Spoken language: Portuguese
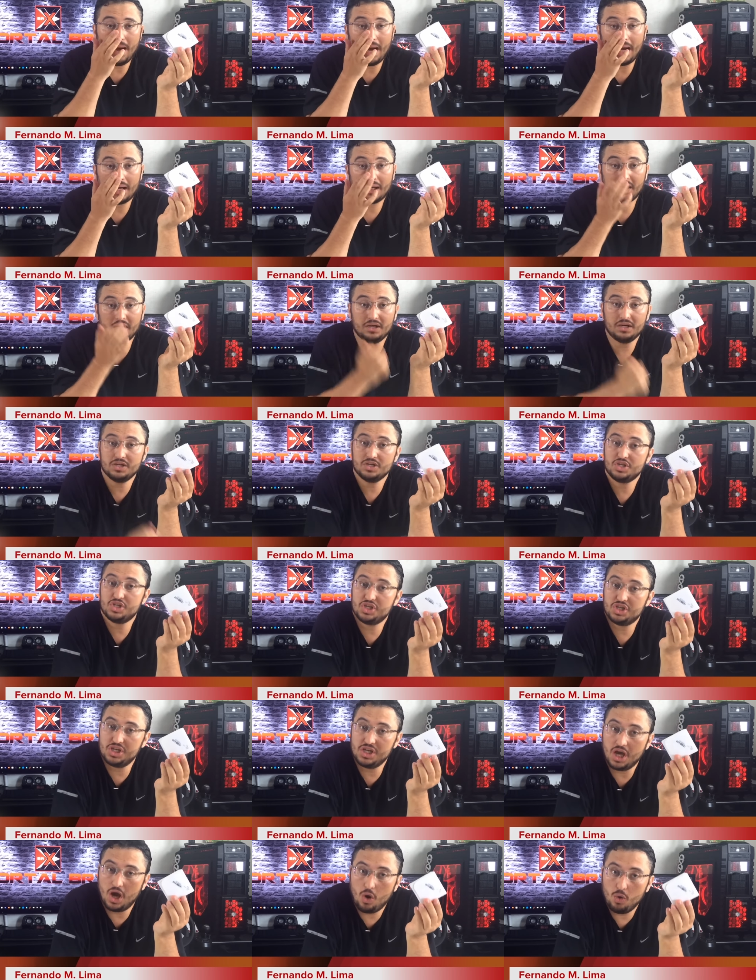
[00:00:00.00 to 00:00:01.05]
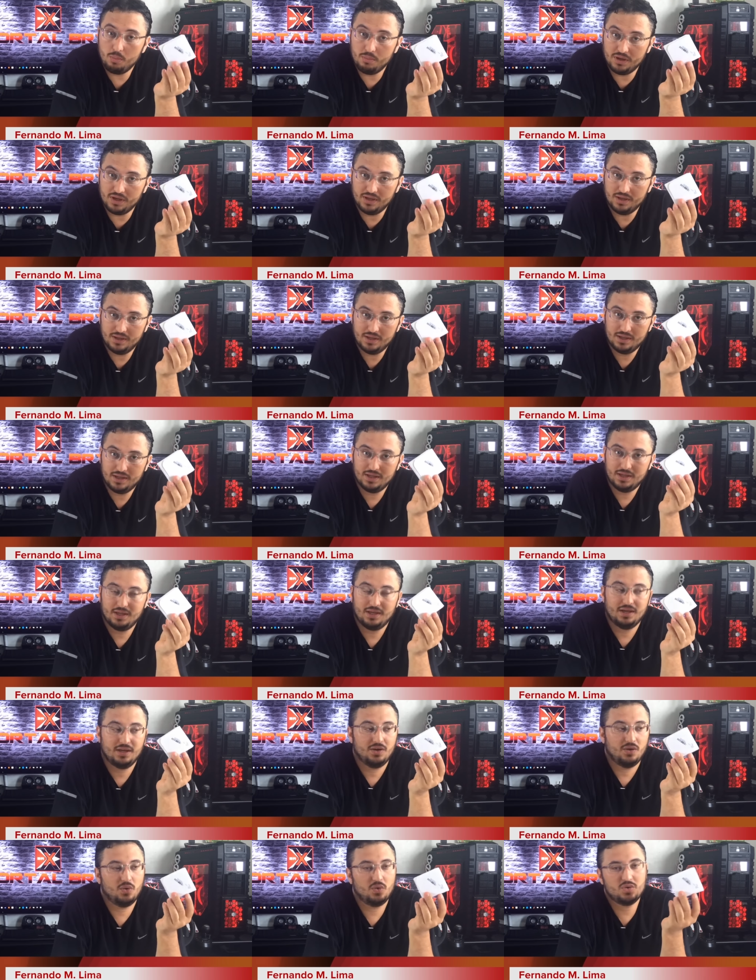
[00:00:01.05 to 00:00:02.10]
marca Xiaomi,
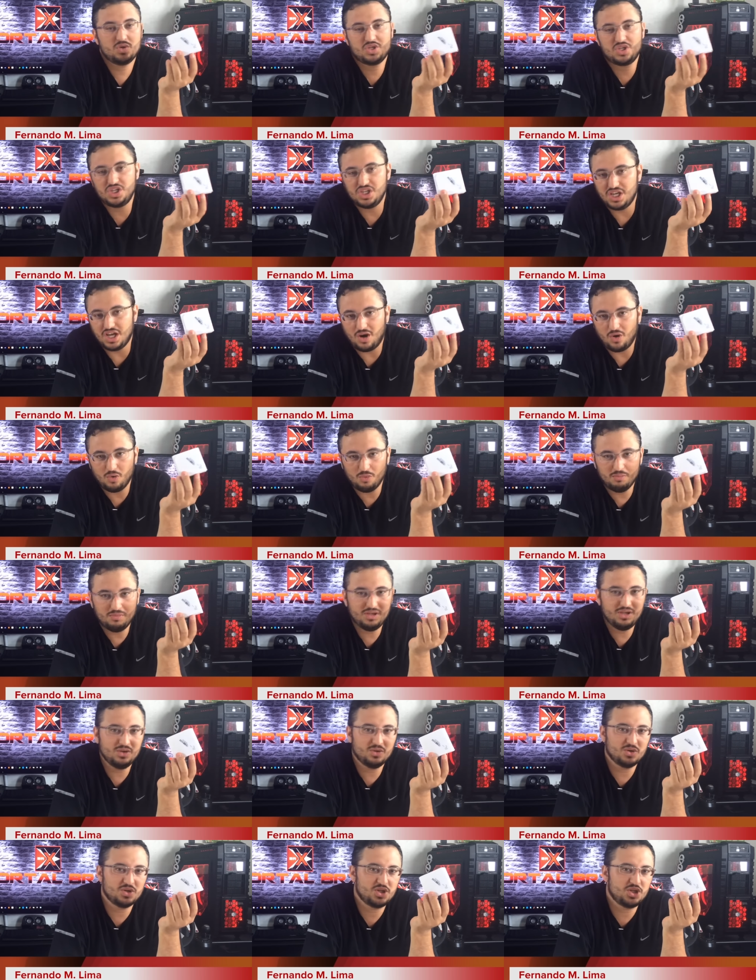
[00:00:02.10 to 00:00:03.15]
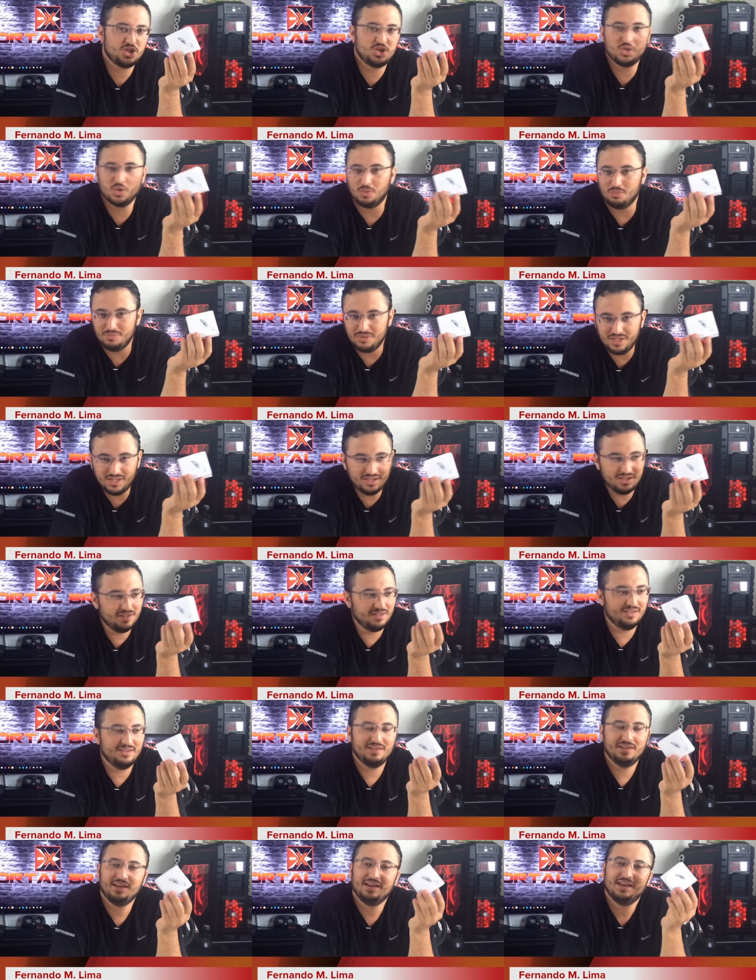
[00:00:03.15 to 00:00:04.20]
ou Xiaomi ou
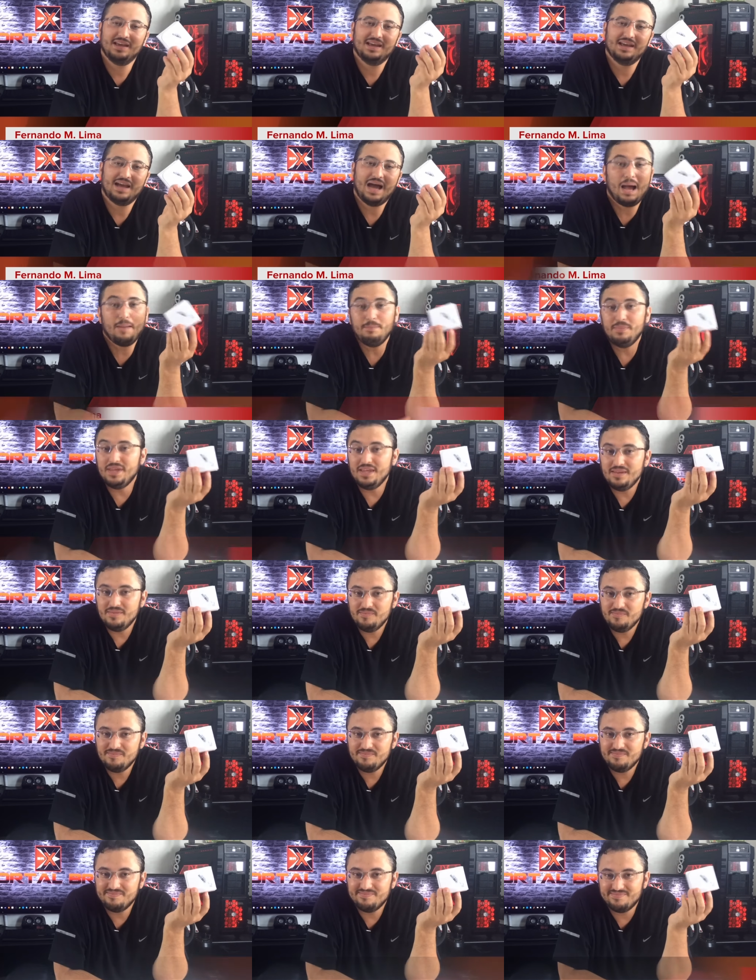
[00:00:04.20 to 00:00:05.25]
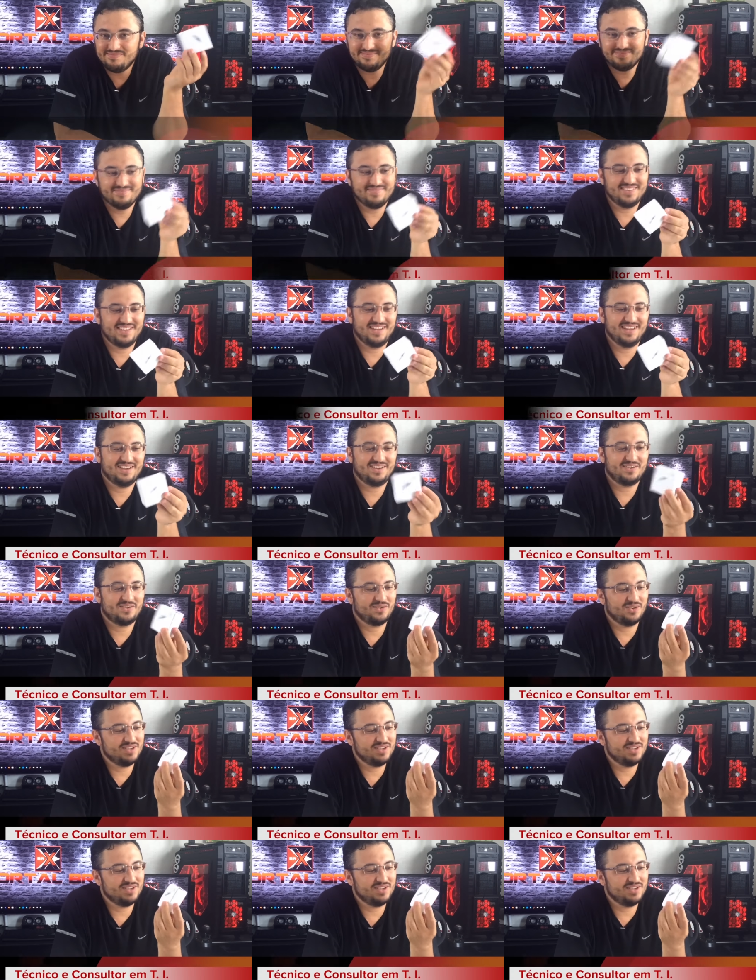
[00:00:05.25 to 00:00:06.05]
Xiaomi, a Mi, né?